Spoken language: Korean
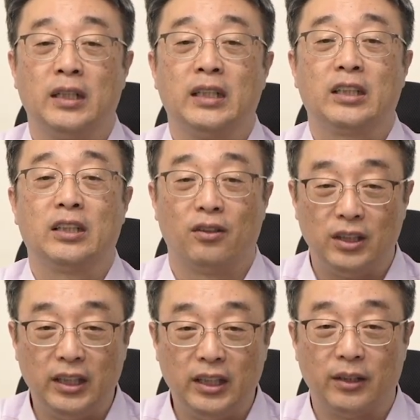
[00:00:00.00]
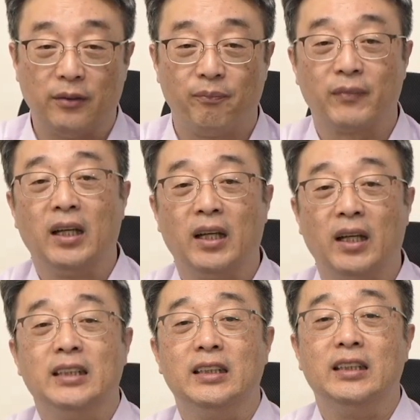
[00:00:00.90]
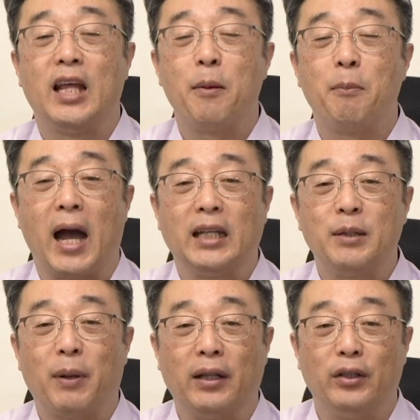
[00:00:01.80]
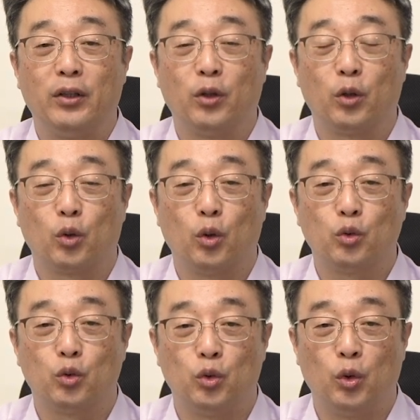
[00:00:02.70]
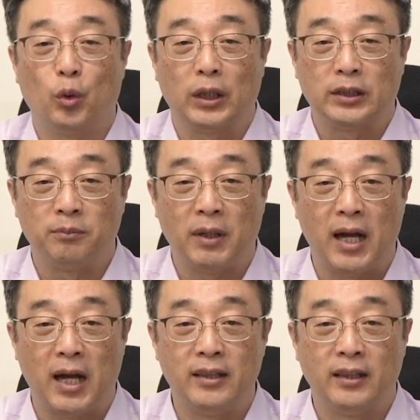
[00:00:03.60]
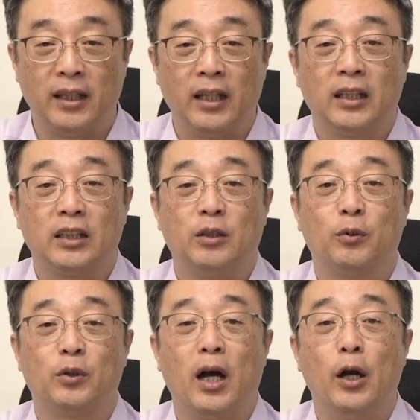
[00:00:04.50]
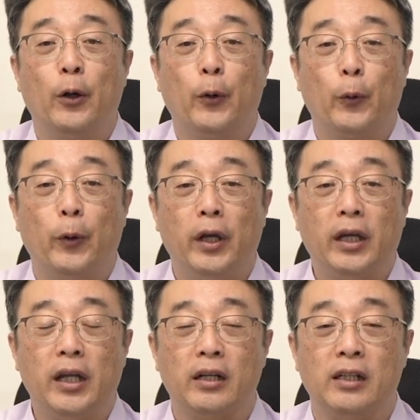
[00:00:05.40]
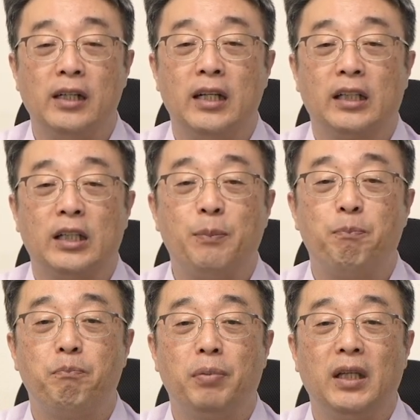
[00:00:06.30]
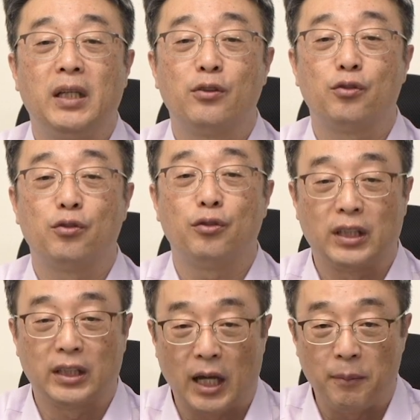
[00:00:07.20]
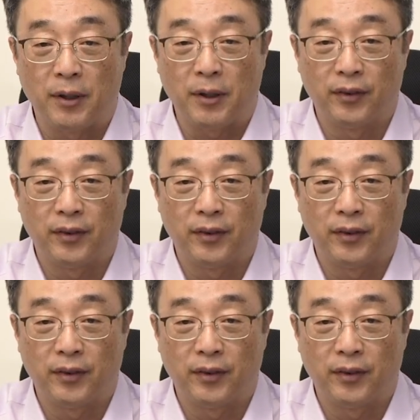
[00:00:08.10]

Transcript: 그러니 은혜 많이 받는 것도 중요하지만 그보다 회개를 깊이 할 수 있다면,